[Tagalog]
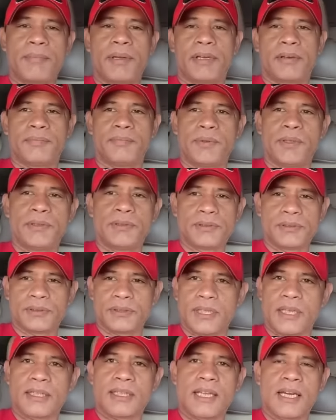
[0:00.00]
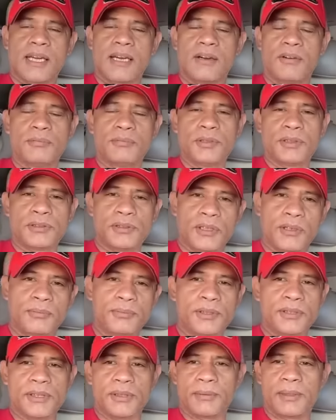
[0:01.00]
number of views at uh, obvious
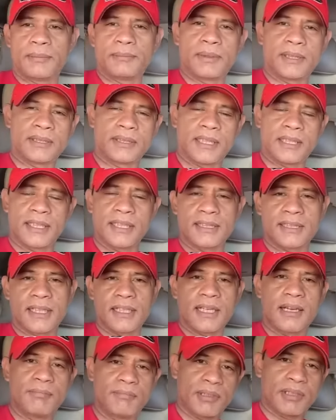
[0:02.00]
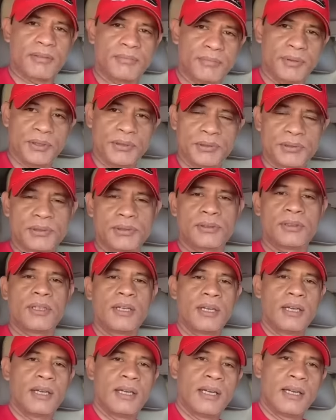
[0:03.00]
na obvious naman pagdating sa number of views
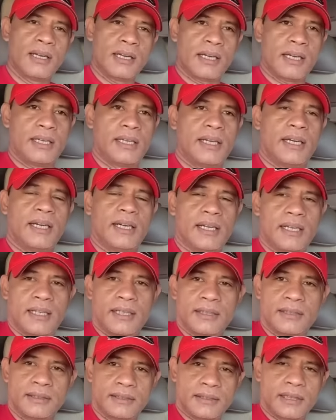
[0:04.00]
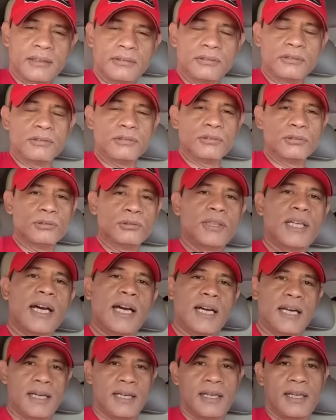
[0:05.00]
ay uh,
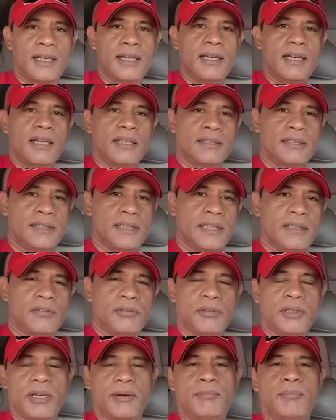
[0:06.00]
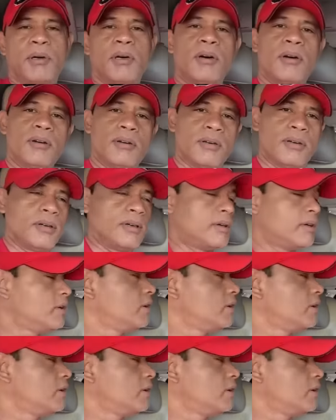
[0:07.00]
nangunguna si Kuya Bong